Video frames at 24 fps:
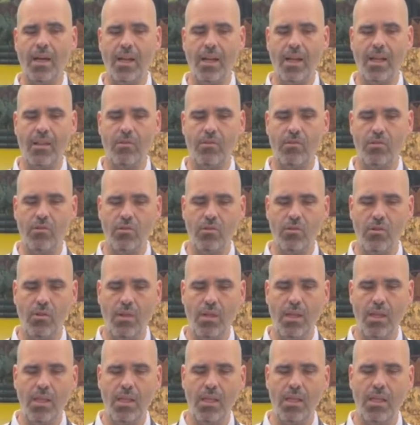grados
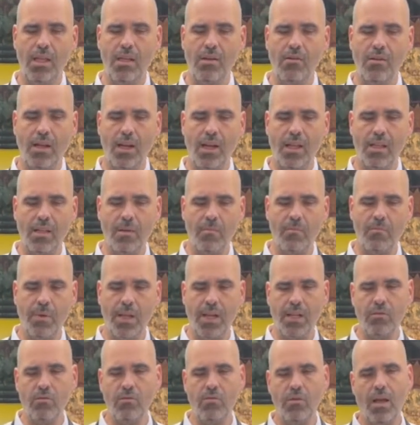y quiero que la
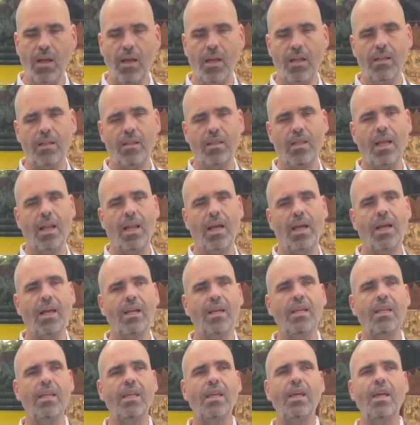temperatura de la
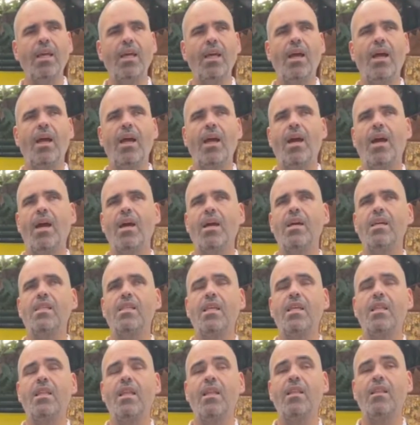carne llegue a
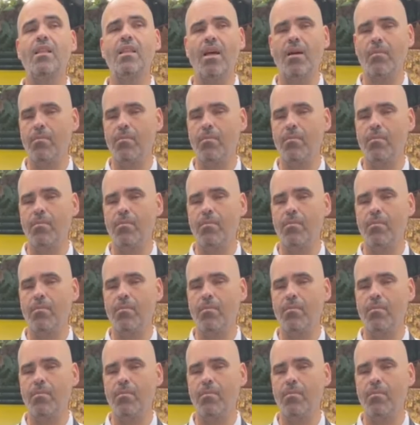70,